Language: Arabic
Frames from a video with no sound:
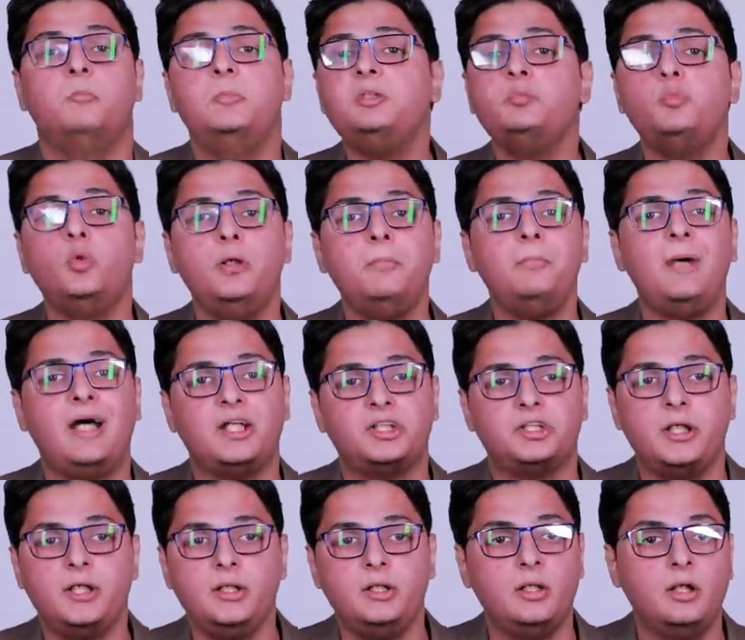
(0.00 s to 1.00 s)
مش مهمه
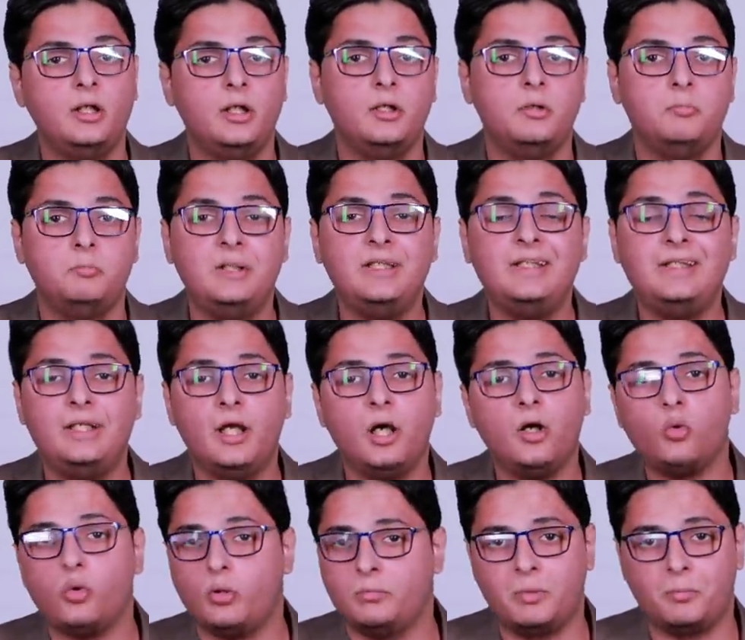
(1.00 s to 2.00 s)
عشان مندي
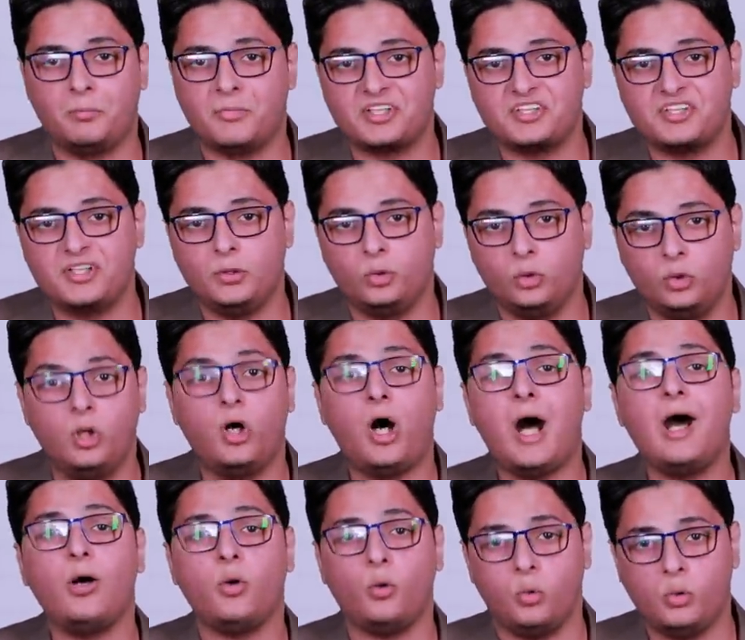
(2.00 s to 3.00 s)
اقوى من مارسيلو
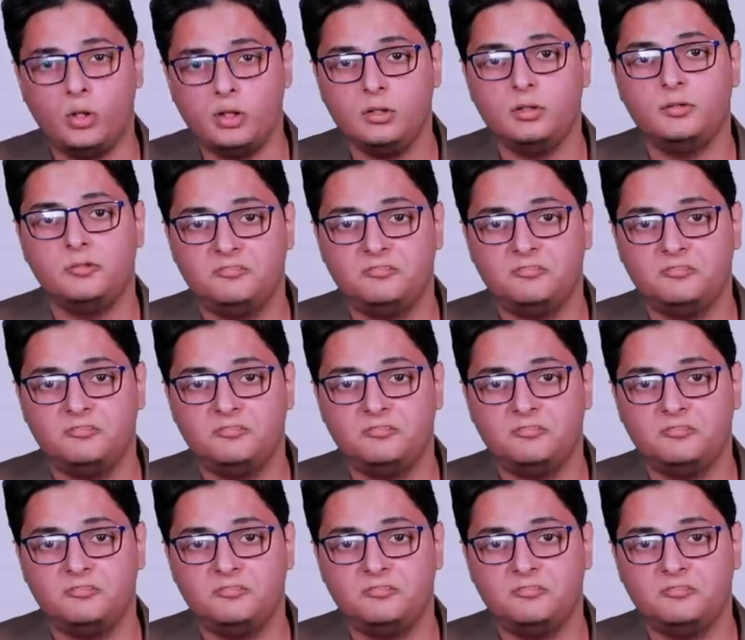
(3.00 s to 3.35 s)
اقوى